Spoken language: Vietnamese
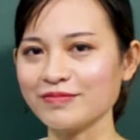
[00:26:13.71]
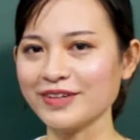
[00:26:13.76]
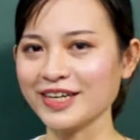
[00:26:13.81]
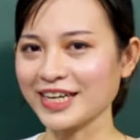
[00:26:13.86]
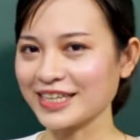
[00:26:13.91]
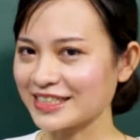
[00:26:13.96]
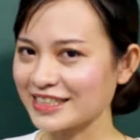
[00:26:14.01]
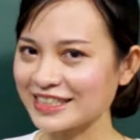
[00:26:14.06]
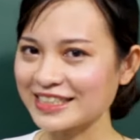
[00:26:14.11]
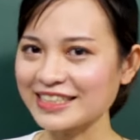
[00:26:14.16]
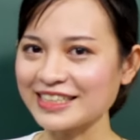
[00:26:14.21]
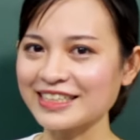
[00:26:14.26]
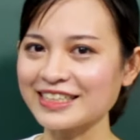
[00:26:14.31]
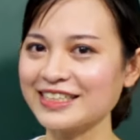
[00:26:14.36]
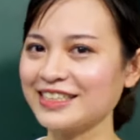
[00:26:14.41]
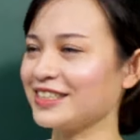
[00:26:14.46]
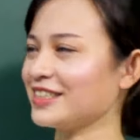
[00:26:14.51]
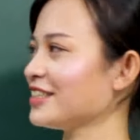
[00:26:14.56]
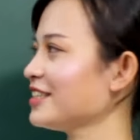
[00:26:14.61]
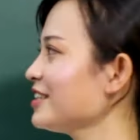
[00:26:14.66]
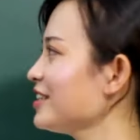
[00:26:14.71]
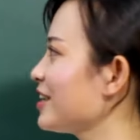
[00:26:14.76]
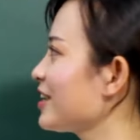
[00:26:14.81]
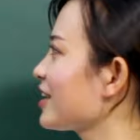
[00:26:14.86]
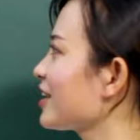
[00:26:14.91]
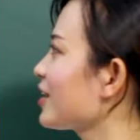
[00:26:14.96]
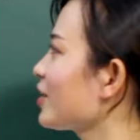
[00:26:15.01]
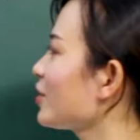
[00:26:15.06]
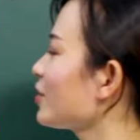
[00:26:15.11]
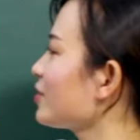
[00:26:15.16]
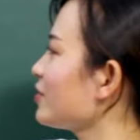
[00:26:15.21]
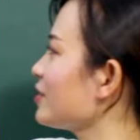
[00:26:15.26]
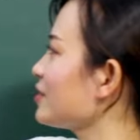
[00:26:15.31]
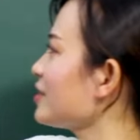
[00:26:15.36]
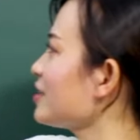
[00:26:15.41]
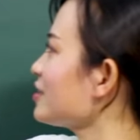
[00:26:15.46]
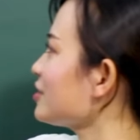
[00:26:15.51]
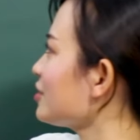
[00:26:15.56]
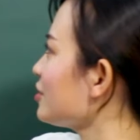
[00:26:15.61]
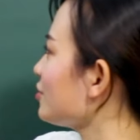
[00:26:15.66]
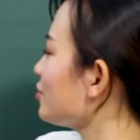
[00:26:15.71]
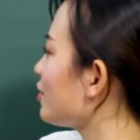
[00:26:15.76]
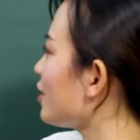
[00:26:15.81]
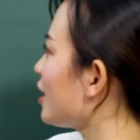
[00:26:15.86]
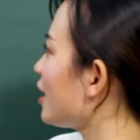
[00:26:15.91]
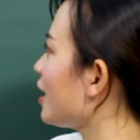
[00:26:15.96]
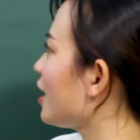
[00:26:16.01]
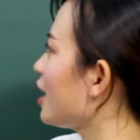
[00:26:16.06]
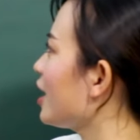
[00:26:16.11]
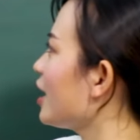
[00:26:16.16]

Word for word: là gì, được chưa nhỉ? Watashi wa